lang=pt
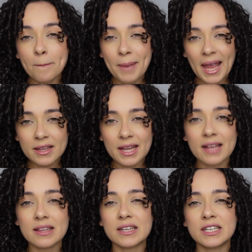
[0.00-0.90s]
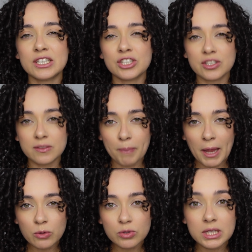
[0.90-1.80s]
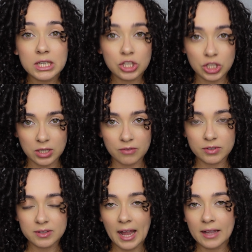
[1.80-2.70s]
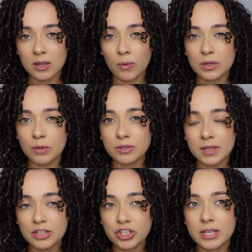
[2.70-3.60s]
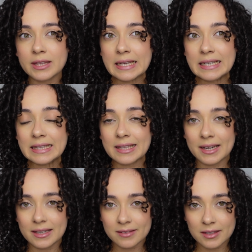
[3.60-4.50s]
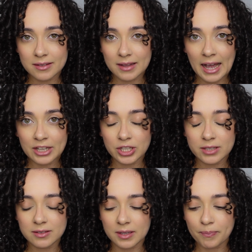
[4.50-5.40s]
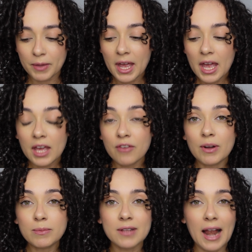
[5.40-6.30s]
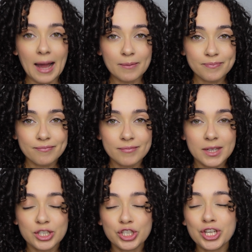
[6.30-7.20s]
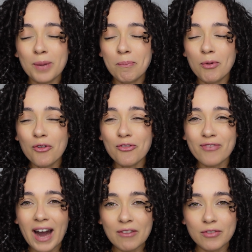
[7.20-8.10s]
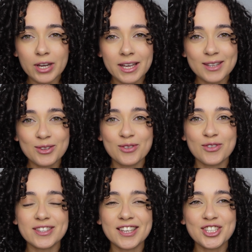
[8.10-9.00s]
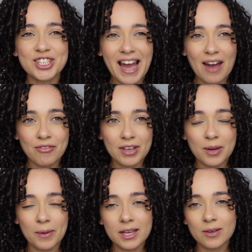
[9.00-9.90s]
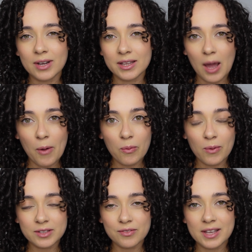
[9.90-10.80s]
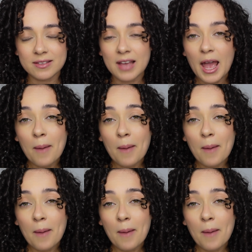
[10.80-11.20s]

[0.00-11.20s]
bem hidratantes, bem nutritivos, tá? Então eu não senti tanta necessidade assim. E vamos lá, shampoo favorito, vocês já viram aqui no canal algumas vezes,